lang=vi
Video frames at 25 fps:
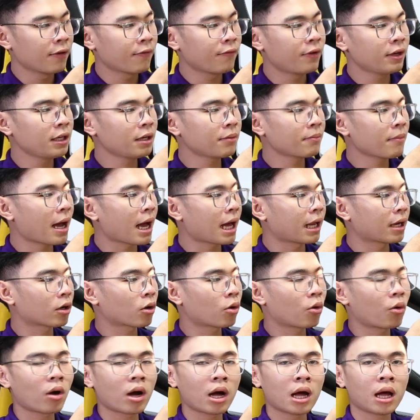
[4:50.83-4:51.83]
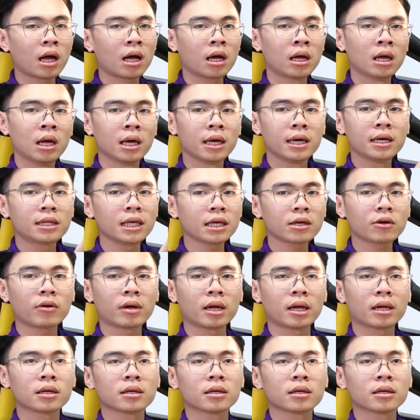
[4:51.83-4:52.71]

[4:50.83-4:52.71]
với những bạn có ý thích